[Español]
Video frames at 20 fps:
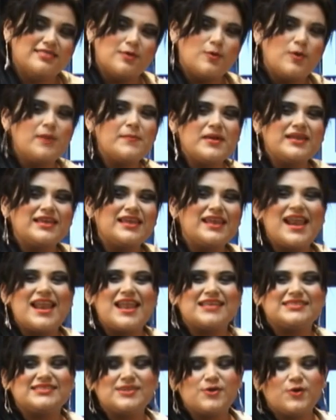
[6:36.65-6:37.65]
De igual manera,
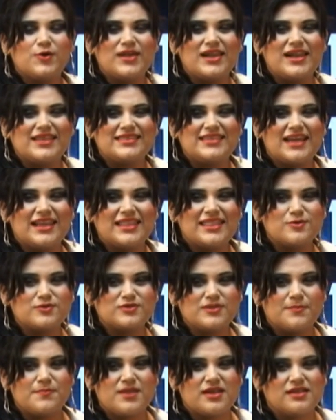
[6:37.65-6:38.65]
a las 5 de la tarde
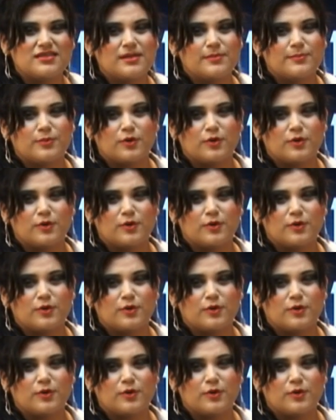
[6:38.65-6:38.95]
no se pierda